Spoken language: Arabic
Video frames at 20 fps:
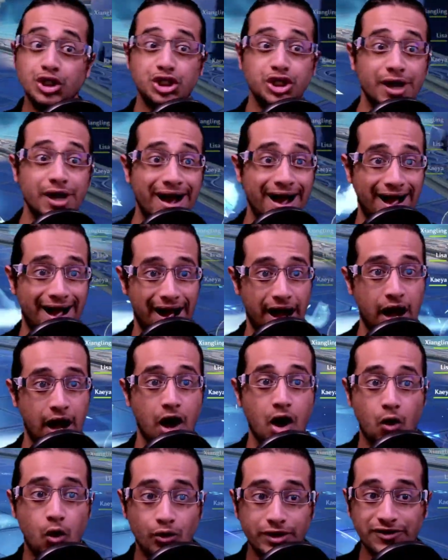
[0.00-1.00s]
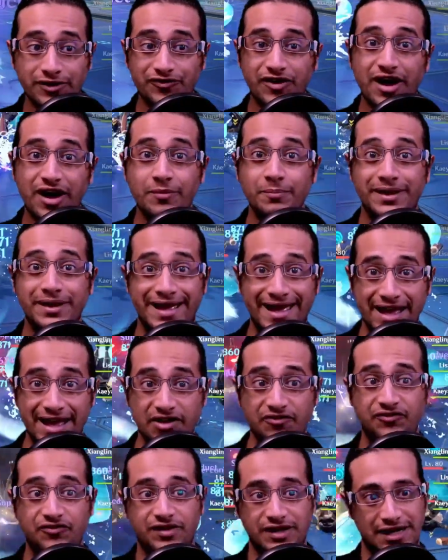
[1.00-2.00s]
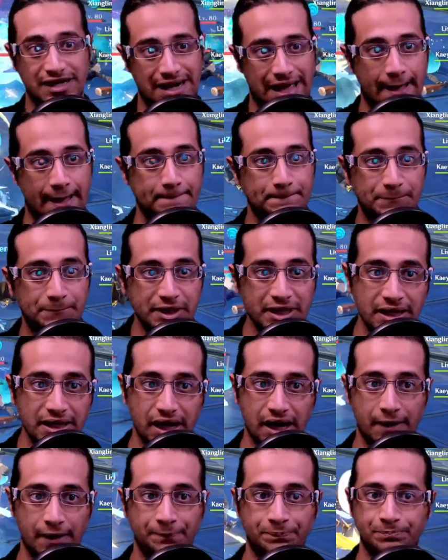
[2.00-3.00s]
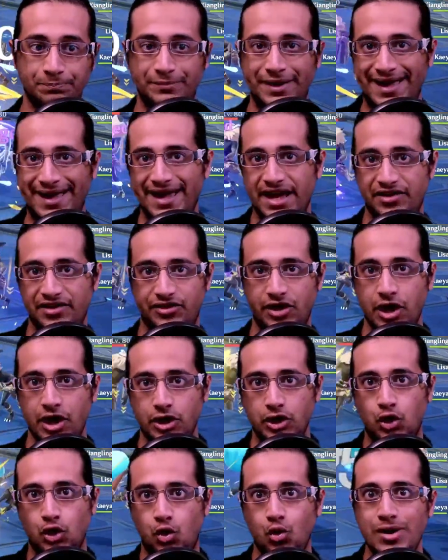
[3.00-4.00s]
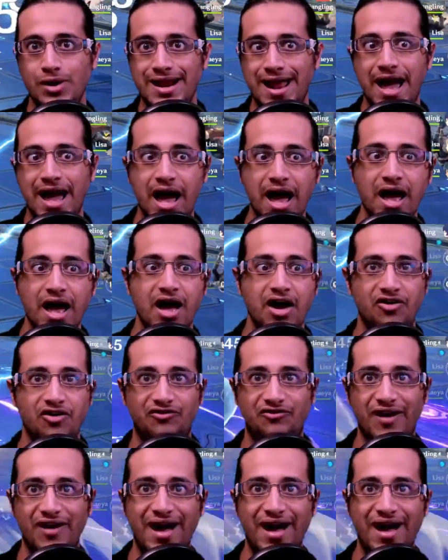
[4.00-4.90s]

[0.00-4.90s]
ونشرحها ونفهم كيف نلعب بيها بحيث يكون لها